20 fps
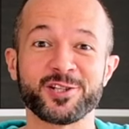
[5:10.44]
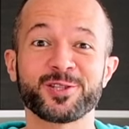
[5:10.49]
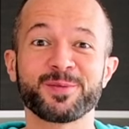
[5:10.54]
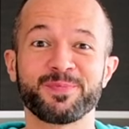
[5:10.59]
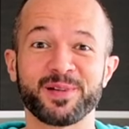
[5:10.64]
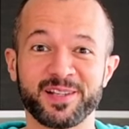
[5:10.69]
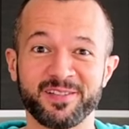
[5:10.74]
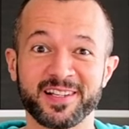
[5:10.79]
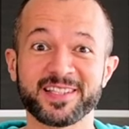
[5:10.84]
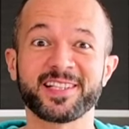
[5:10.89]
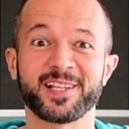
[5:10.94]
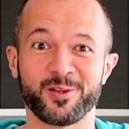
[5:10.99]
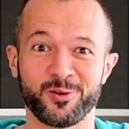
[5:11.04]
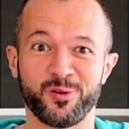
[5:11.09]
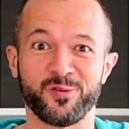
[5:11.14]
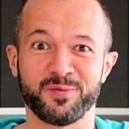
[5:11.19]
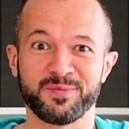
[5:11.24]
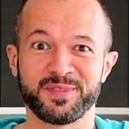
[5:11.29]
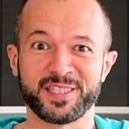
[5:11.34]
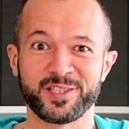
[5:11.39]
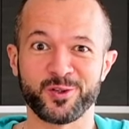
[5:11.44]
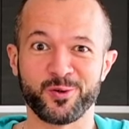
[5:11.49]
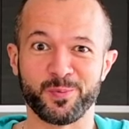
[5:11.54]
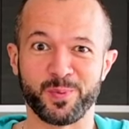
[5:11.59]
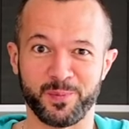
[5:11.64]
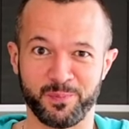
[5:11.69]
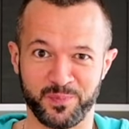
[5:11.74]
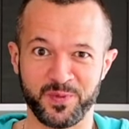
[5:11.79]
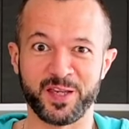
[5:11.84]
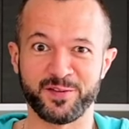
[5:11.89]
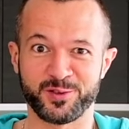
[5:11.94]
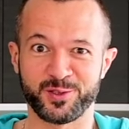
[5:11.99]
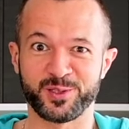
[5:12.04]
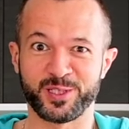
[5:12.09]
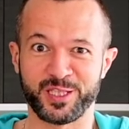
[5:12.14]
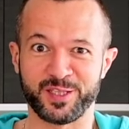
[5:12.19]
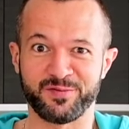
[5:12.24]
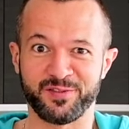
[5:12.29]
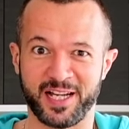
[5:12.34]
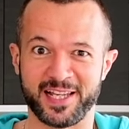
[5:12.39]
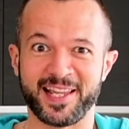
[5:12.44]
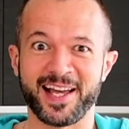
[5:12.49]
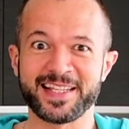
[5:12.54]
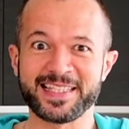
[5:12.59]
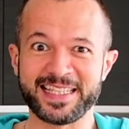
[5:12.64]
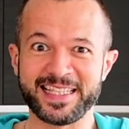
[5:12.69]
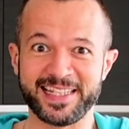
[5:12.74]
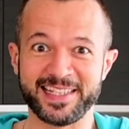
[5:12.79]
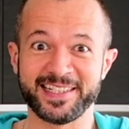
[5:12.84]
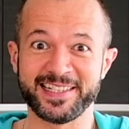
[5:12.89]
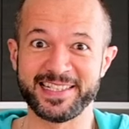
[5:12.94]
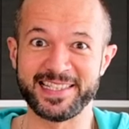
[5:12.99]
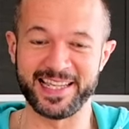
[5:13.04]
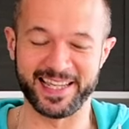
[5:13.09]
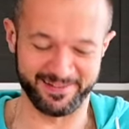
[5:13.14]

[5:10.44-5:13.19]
конечно, поливать кленовым сиропом. Я все-таки в Канаде или